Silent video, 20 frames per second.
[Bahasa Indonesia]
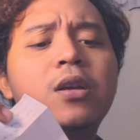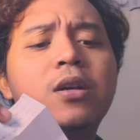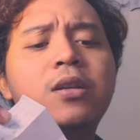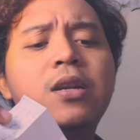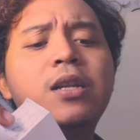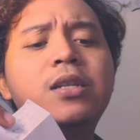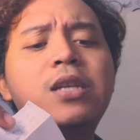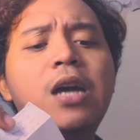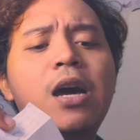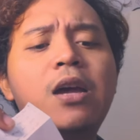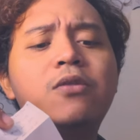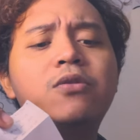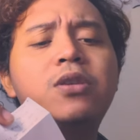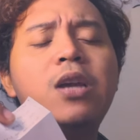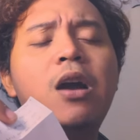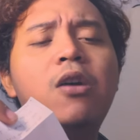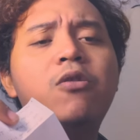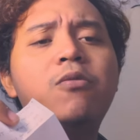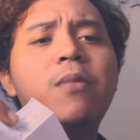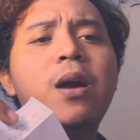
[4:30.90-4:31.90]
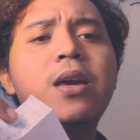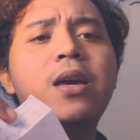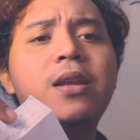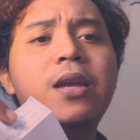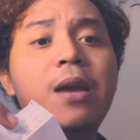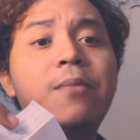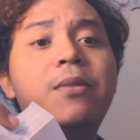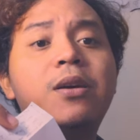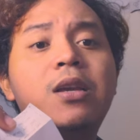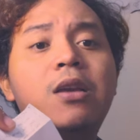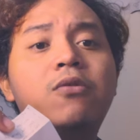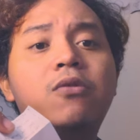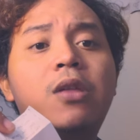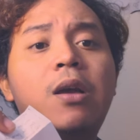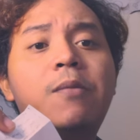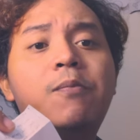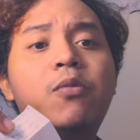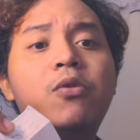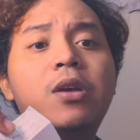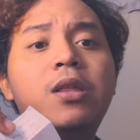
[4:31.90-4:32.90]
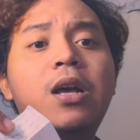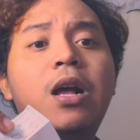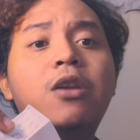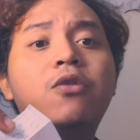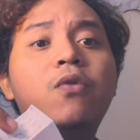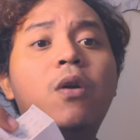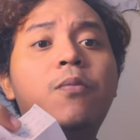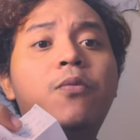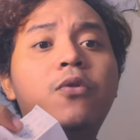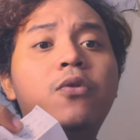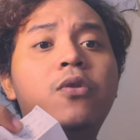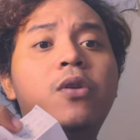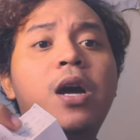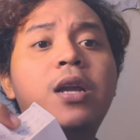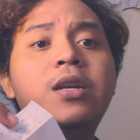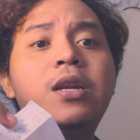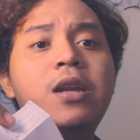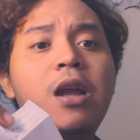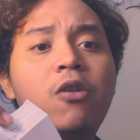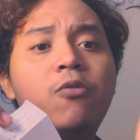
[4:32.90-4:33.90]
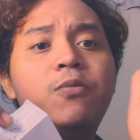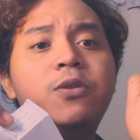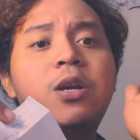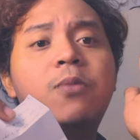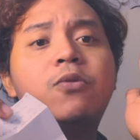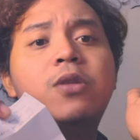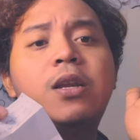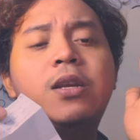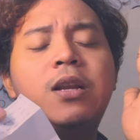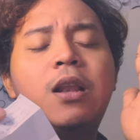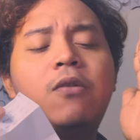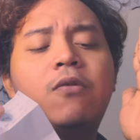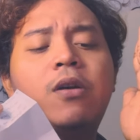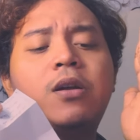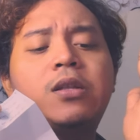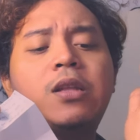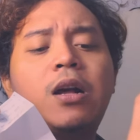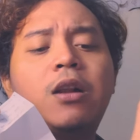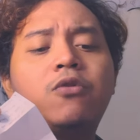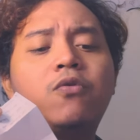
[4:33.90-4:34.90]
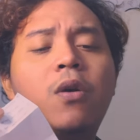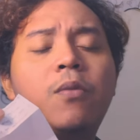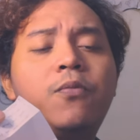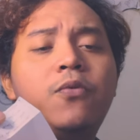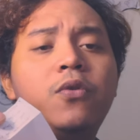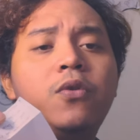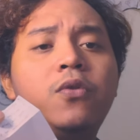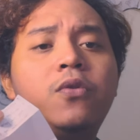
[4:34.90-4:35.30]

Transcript: dan seharusnya aku bayarnya emang jatuh temponya tanggal 20 kan dan aku pencabutan dilakukan tanggal 20.